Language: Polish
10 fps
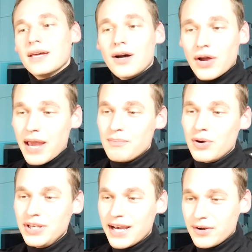Ok,
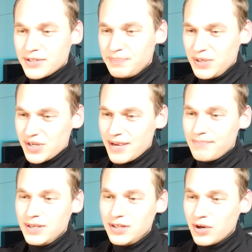Monika rozpisze.
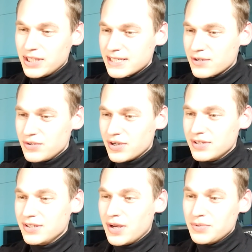Idiota
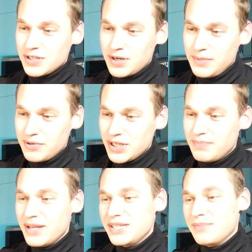skończony, dobrze zrobiłeś,
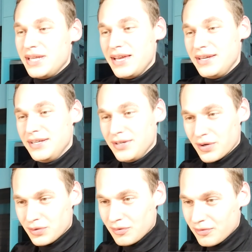będzie mniej
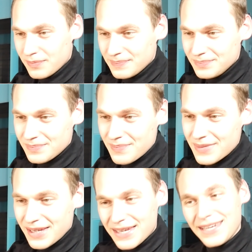idiotów.
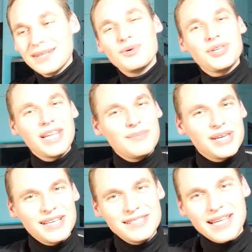I to było 7
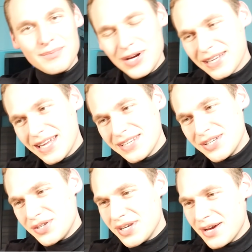miesięcy temu, jak na
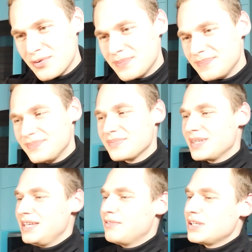razie żyję.
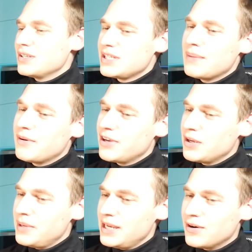I właśnie dostałem
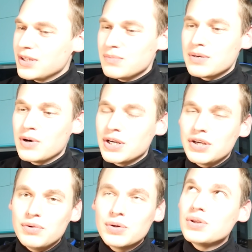powiadomienie o tym, że mogę
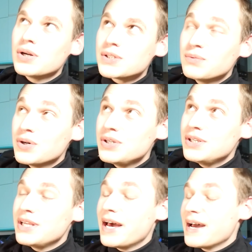się jutro
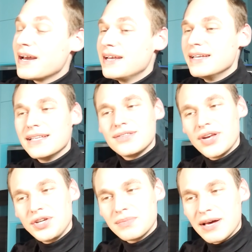zgłosić na
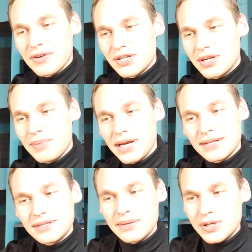trzecią dawkę szczepienia,
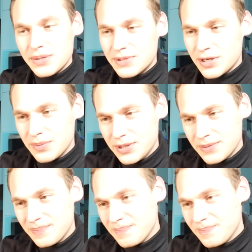co zamierzam zrobić.